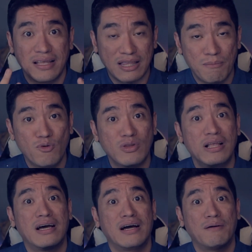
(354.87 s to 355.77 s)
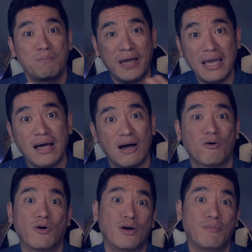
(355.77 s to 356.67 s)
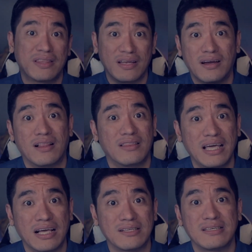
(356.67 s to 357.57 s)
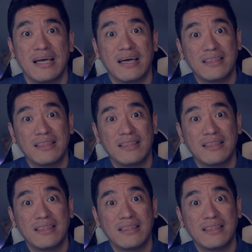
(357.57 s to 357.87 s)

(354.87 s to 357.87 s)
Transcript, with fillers: natamo nilang pera or material things